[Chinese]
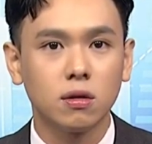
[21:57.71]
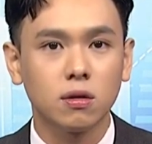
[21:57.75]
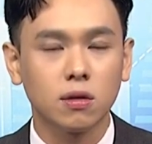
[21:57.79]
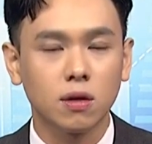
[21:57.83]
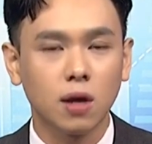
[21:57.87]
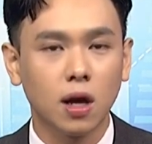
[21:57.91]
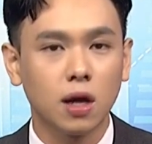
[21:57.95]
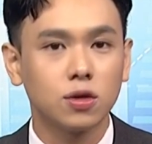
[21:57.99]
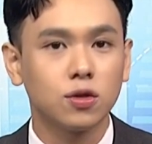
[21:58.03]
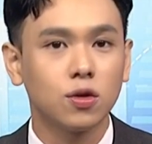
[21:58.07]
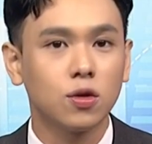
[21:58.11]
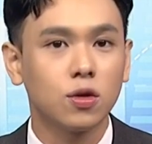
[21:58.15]

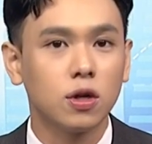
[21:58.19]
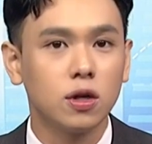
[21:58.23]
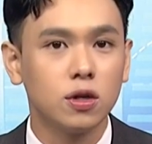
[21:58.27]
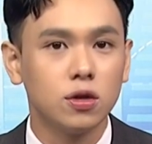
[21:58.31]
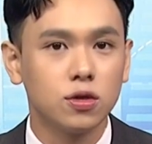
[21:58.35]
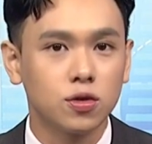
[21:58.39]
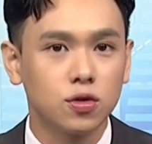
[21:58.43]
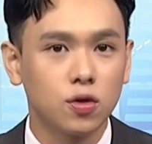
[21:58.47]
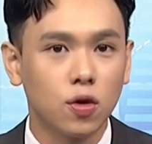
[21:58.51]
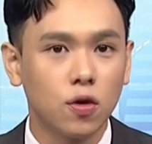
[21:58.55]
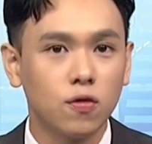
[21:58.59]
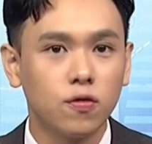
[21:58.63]
它就可以
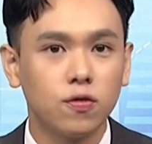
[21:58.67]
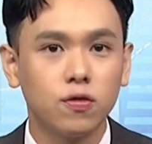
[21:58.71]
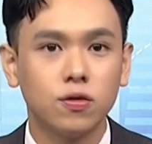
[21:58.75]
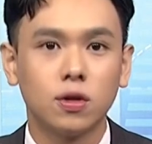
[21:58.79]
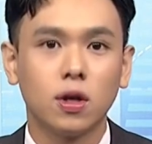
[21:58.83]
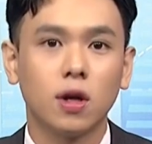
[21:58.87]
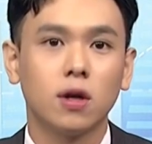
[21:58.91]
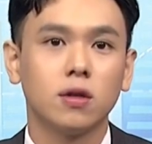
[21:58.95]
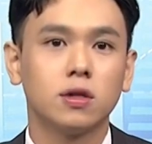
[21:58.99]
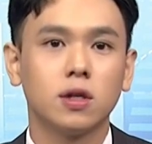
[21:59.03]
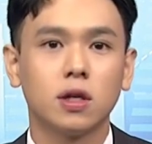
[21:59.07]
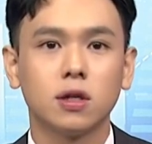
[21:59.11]
收复
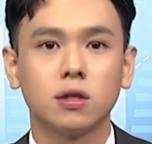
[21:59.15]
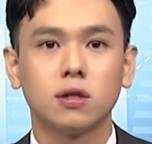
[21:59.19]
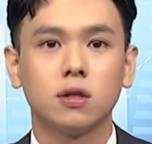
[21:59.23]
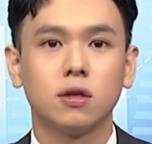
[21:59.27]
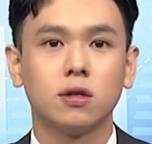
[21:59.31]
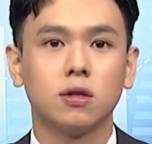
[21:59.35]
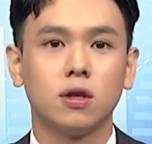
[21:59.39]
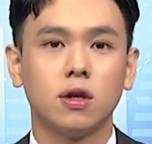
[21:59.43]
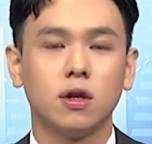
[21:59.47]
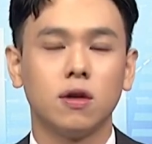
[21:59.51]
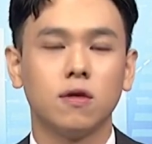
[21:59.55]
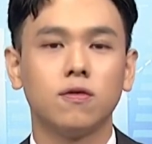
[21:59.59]
掉这样子的
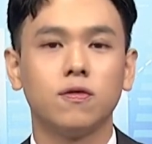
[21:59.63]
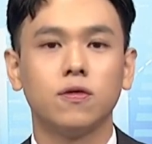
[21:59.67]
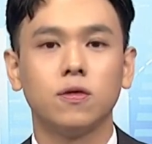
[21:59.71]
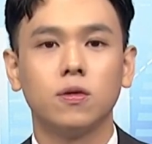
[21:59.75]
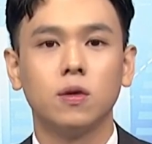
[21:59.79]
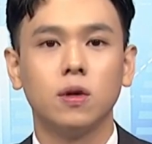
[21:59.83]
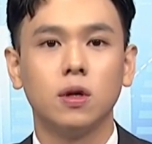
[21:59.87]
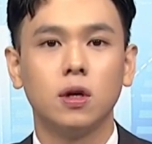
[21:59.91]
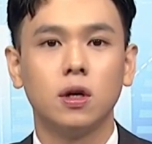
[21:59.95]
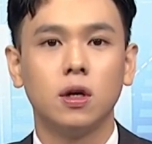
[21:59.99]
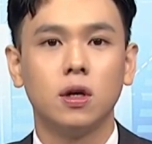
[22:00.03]
跌幅。